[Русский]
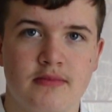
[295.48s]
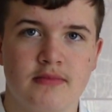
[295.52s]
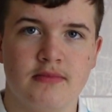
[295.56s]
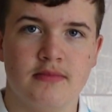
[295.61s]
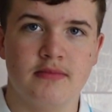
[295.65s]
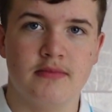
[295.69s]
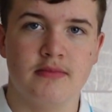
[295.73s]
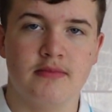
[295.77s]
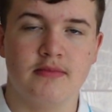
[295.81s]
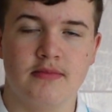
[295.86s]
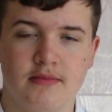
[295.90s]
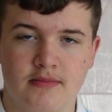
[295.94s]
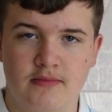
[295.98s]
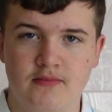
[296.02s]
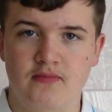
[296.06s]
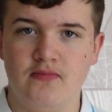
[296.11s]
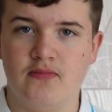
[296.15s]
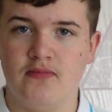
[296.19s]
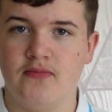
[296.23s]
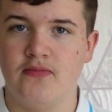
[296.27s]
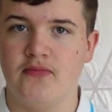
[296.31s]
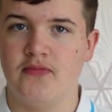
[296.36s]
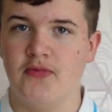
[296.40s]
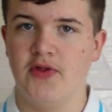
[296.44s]
хорошенькая
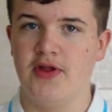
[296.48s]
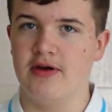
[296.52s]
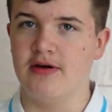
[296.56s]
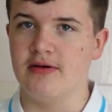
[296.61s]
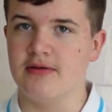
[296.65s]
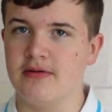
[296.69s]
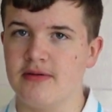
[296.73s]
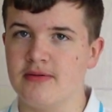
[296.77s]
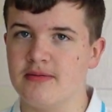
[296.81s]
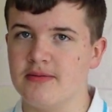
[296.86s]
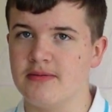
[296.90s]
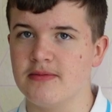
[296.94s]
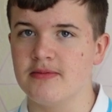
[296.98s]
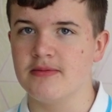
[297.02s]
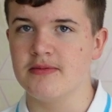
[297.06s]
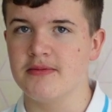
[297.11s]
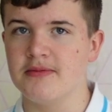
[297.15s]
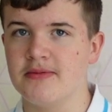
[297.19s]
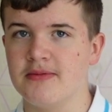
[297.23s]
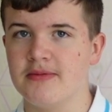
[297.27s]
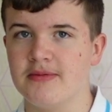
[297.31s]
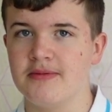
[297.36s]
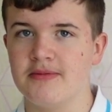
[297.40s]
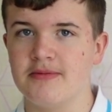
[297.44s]
маечка, да?
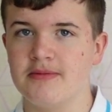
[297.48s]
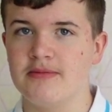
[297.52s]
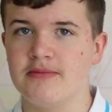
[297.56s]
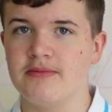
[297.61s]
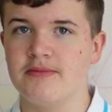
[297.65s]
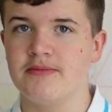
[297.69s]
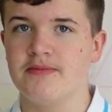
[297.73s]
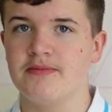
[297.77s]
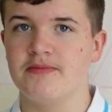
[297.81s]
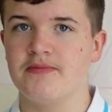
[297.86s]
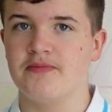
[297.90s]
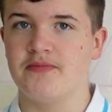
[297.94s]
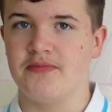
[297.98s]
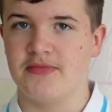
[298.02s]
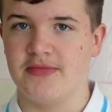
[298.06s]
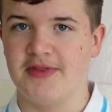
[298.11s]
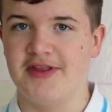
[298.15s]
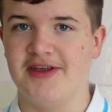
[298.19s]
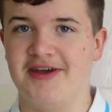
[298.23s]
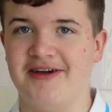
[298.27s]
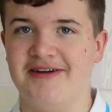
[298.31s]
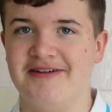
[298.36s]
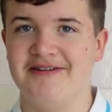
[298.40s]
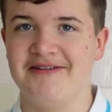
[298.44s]
М?
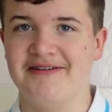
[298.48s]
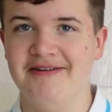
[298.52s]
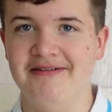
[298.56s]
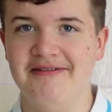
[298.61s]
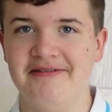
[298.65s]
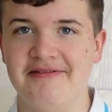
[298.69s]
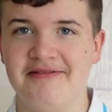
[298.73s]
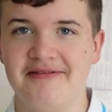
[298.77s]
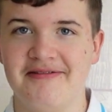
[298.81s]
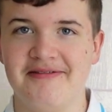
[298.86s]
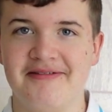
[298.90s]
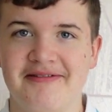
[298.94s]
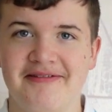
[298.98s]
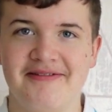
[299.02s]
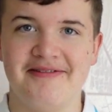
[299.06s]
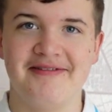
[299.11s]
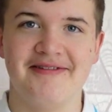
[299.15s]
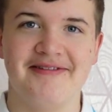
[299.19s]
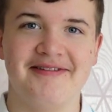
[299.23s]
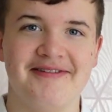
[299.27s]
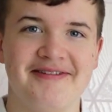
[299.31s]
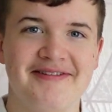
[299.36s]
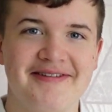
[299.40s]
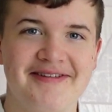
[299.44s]
Да.
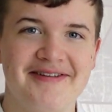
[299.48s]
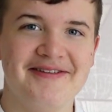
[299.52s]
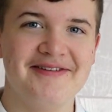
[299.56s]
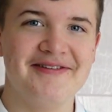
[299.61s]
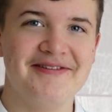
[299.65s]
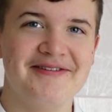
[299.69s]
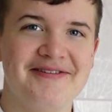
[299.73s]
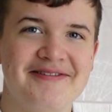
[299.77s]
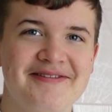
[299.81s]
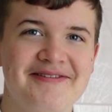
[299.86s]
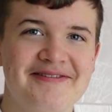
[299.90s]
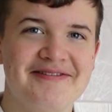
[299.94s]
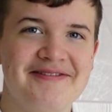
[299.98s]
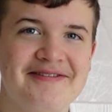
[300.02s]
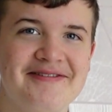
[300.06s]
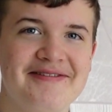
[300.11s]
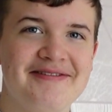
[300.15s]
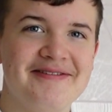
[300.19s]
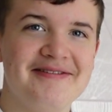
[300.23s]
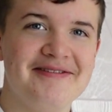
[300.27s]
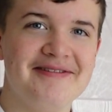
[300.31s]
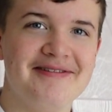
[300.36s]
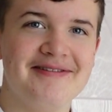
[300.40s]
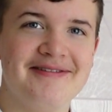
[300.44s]
Красавчик! В школу
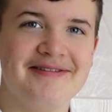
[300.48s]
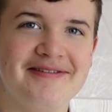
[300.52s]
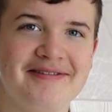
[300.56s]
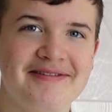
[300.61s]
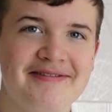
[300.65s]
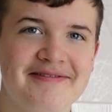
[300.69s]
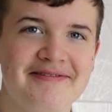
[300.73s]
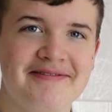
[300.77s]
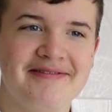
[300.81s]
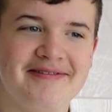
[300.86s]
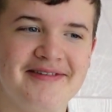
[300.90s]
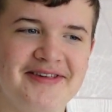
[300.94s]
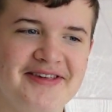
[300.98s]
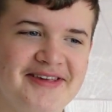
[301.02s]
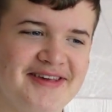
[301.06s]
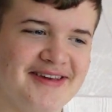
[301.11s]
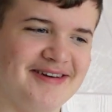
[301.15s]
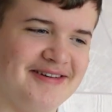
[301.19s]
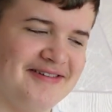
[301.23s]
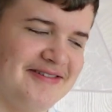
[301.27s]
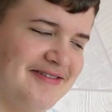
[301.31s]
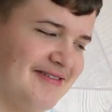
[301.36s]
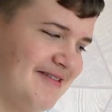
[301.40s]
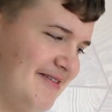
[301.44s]
кто пойдет?
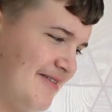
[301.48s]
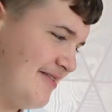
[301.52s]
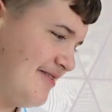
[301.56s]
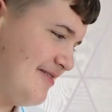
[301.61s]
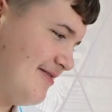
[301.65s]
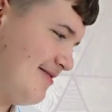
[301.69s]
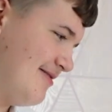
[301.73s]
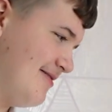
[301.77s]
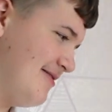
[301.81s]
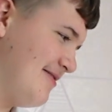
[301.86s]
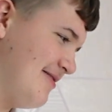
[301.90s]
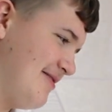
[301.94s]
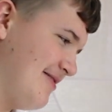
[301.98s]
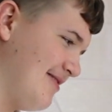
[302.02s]
Я. Лева